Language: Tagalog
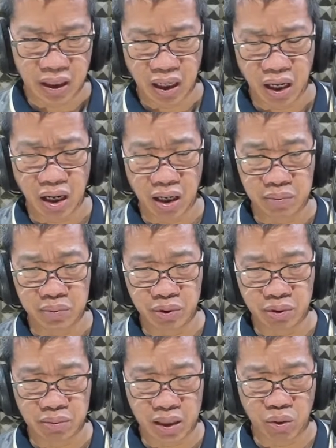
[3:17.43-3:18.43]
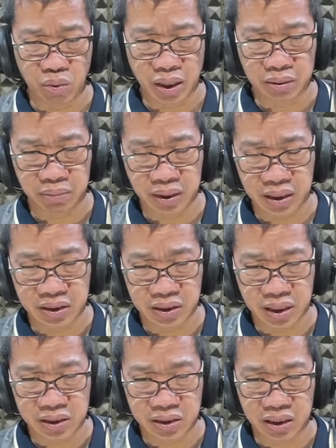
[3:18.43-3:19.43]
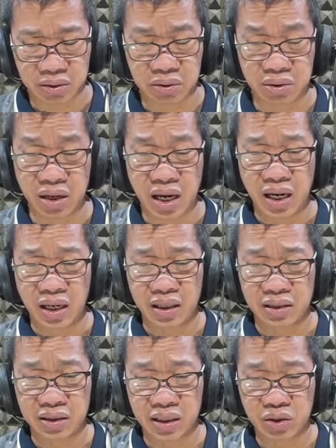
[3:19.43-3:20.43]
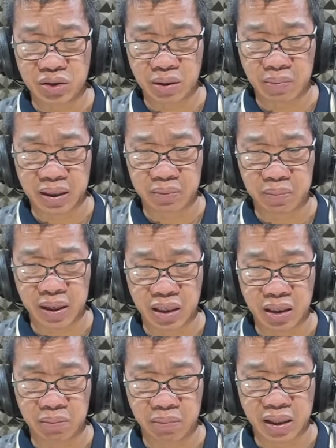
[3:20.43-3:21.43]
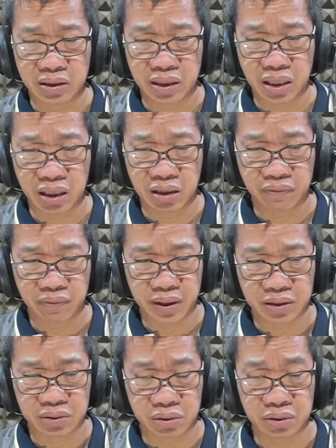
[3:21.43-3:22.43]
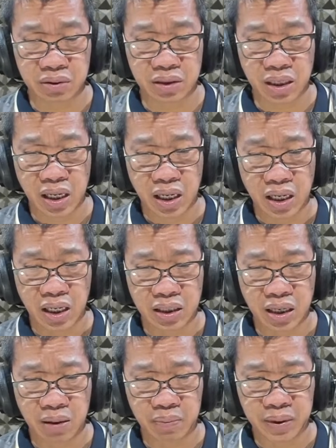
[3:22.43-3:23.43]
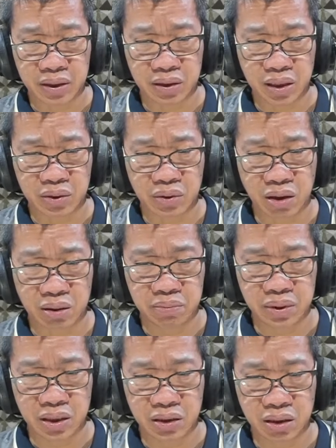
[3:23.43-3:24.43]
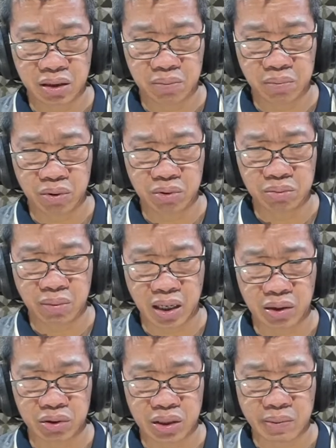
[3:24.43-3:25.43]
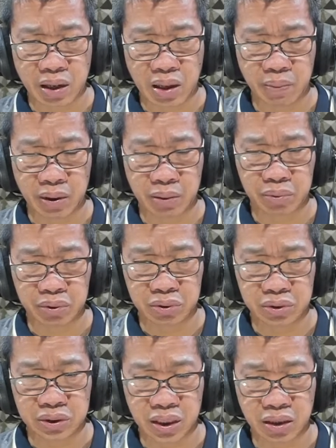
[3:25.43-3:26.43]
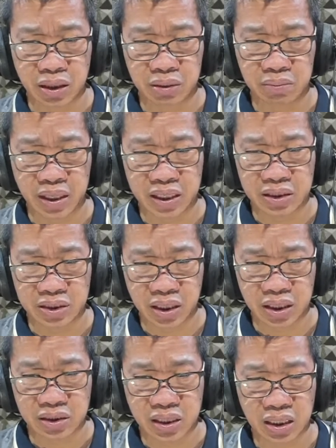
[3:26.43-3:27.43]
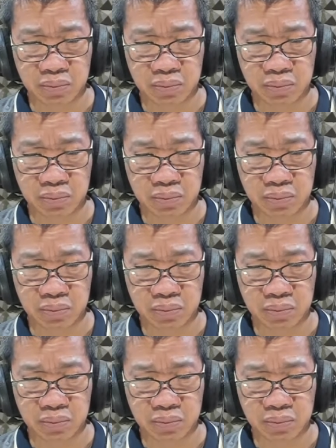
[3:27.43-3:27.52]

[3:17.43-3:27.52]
Ang abnormal white blood cells na ito ay hindi raw sapat para labanan ng infeksyon kaya apektado ang ability ng bone marrow na makapag-produce ng red blood cells at